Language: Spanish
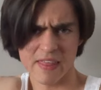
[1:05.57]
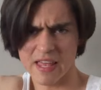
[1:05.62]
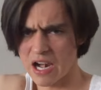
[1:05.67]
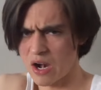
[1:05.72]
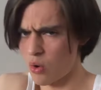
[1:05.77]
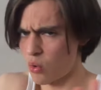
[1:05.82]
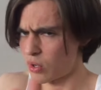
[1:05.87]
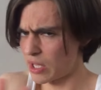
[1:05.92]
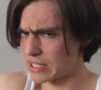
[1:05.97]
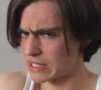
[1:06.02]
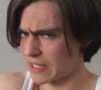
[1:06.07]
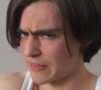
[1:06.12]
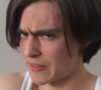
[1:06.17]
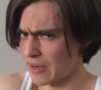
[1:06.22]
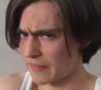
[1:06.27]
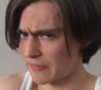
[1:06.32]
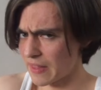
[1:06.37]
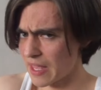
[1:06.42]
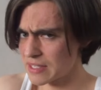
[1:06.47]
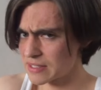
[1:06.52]
de lo que se
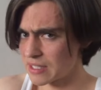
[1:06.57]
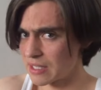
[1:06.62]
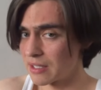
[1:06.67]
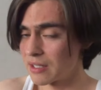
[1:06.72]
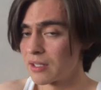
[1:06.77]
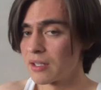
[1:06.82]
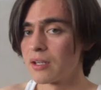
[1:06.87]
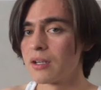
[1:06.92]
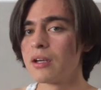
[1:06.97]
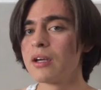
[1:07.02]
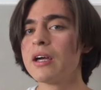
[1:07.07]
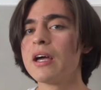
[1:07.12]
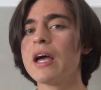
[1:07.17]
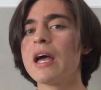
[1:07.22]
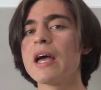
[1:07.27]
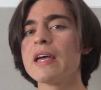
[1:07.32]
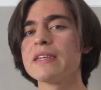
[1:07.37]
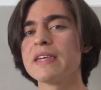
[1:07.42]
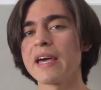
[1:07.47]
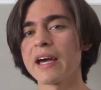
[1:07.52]
tratase,
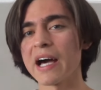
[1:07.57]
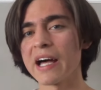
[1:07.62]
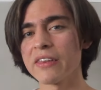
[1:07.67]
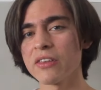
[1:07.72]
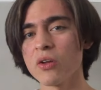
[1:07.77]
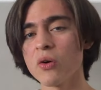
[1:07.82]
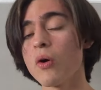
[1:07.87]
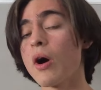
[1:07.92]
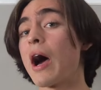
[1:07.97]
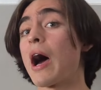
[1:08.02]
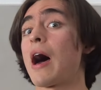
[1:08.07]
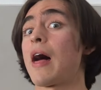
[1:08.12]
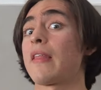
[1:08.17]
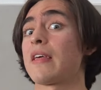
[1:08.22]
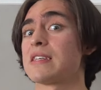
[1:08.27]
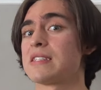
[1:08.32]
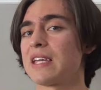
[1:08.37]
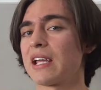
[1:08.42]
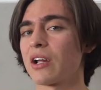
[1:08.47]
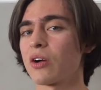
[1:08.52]
llegando a
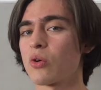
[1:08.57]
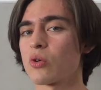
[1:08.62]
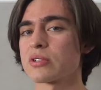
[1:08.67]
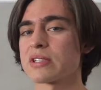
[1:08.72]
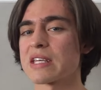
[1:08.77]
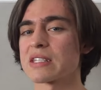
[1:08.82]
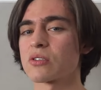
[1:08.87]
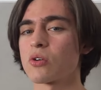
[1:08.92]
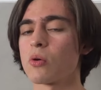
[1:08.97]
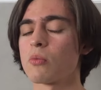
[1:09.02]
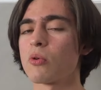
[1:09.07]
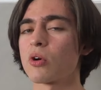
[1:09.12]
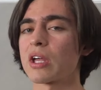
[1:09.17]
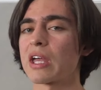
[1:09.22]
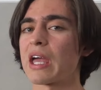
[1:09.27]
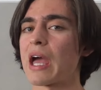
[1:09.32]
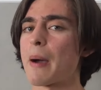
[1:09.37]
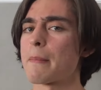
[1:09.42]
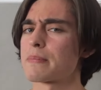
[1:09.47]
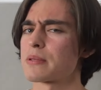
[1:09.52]
decir cosas como
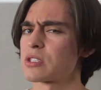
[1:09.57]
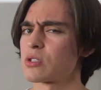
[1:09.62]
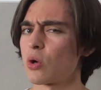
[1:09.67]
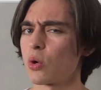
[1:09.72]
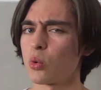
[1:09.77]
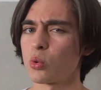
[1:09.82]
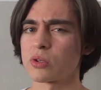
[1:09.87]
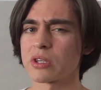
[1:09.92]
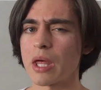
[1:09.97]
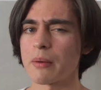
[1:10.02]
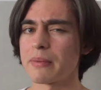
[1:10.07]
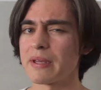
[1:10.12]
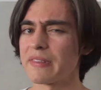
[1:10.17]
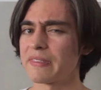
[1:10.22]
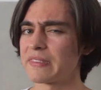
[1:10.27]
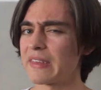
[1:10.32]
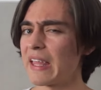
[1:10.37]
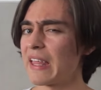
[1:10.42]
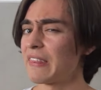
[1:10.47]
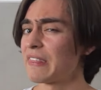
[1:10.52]
que
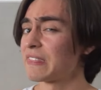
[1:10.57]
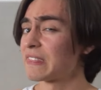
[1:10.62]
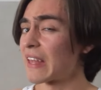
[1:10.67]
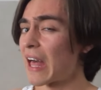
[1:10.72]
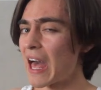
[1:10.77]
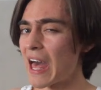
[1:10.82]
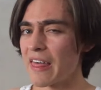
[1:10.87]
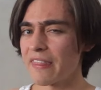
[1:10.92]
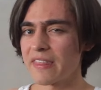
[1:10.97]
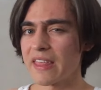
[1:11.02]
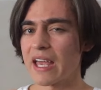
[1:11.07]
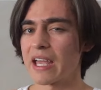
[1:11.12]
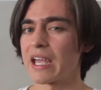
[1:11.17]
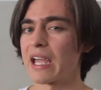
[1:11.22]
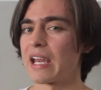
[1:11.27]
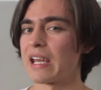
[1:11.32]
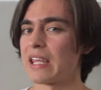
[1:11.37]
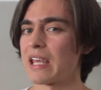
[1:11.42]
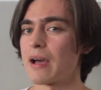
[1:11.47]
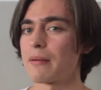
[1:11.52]
absolutamente nadie
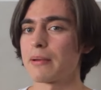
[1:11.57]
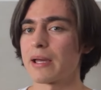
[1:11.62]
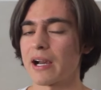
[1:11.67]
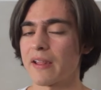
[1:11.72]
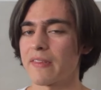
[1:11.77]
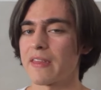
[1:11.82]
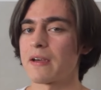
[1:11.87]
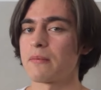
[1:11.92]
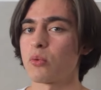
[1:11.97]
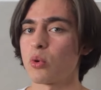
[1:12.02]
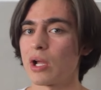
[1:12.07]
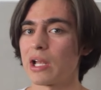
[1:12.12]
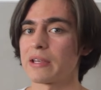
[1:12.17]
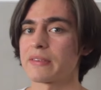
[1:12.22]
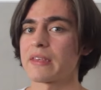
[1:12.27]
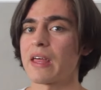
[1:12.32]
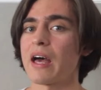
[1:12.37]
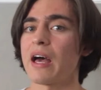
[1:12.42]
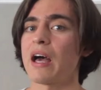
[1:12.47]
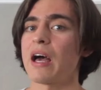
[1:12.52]
quería ver de
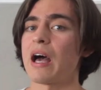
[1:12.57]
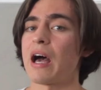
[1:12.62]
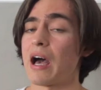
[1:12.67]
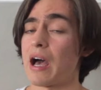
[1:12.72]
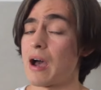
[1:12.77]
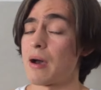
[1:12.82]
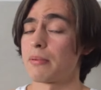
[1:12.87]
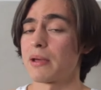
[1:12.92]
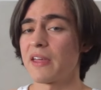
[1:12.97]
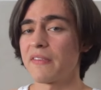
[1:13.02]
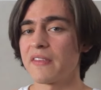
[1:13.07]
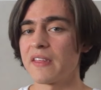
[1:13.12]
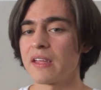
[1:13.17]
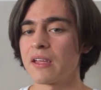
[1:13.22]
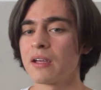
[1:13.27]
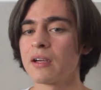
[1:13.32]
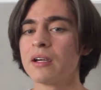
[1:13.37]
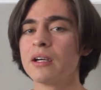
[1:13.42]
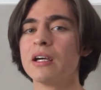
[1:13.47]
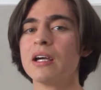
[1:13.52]
vuelta a
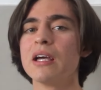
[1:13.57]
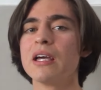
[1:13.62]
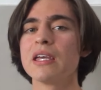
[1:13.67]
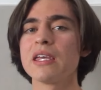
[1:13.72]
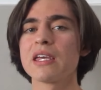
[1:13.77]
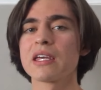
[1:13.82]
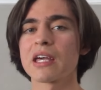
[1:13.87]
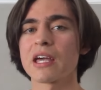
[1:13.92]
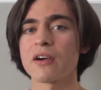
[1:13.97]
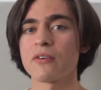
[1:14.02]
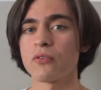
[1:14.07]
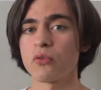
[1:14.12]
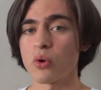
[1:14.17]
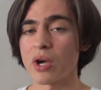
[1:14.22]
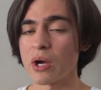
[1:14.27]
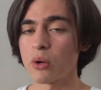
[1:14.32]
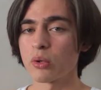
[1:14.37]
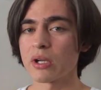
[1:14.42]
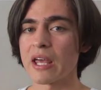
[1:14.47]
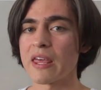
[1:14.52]
Betty, y que
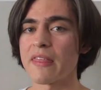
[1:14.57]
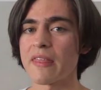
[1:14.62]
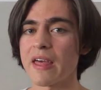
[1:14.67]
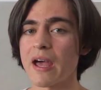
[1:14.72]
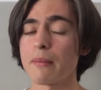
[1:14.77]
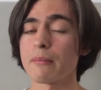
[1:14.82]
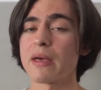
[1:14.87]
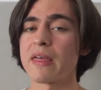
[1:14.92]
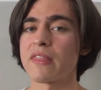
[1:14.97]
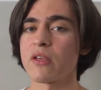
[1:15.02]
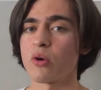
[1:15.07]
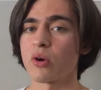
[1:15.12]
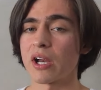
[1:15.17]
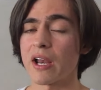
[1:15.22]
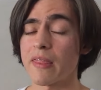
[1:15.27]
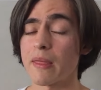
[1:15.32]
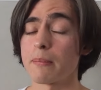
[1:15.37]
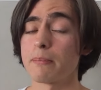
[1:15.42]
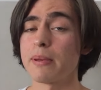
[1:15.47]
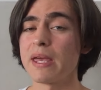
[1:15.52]
fue una idea
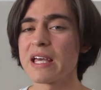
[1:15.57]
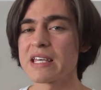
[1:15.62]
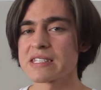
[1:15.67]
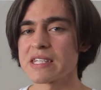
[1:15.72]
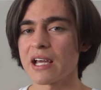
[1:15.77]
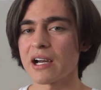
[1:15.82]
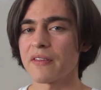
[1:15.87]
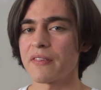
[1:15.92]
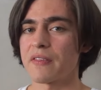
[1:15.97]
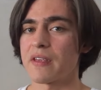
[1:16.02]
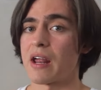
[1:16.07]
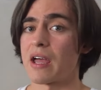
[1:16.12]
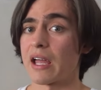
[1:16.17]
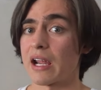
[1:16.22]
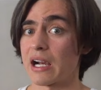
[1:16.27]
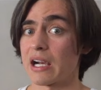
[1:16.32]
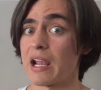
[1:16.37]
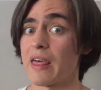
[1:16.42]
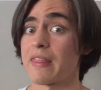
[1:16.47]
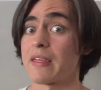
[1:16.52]
mediocre de Pixar
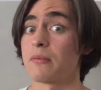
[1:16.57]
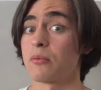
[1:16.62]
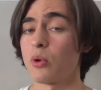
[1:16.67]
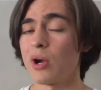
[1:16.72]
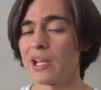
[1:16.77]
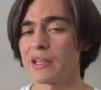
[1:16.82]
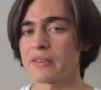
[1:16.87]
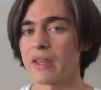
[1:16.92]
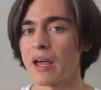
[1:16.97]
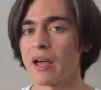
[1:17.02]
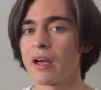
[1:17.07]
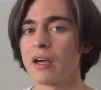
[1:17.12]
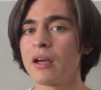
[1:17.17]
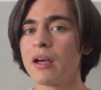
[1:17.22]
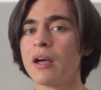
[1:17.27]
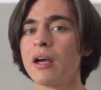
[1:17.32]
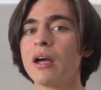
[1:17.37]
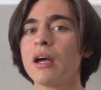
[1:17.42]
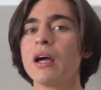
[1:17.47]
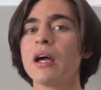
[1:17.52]
traerla de vuelta.
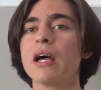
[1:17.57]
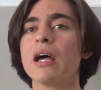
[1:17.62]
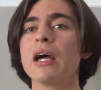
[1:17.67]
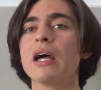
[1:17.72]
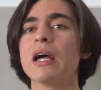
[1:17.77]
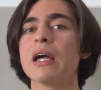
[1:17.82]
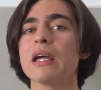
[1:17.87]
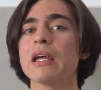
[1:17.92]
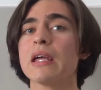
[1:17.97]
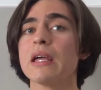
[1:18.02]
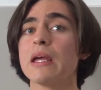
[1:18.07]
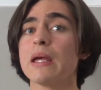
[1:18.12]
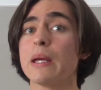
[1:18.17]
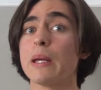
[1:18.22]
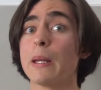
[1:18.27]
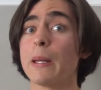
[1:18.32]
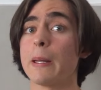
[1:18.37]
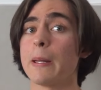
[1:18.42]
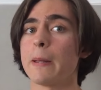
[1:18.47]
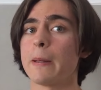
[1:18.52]

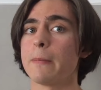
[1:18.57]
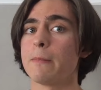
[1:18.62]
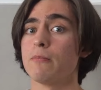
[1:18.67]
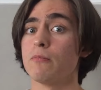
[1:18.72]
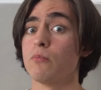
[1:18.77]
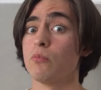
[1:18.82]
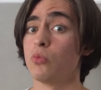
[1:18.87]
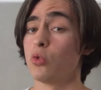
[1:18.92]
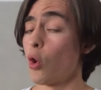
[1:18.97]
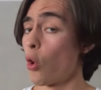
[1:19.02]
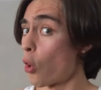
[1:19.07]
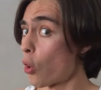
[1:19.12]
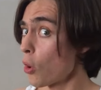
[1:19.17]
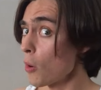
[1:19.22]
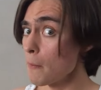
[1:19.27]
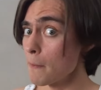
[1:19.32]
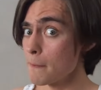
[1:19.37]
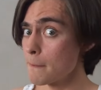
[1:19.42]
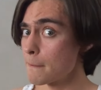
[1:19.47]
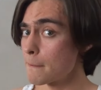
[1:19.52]
Y
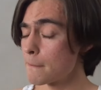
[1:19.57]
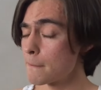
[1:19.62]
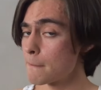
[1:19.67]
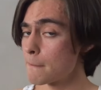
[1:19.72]
no.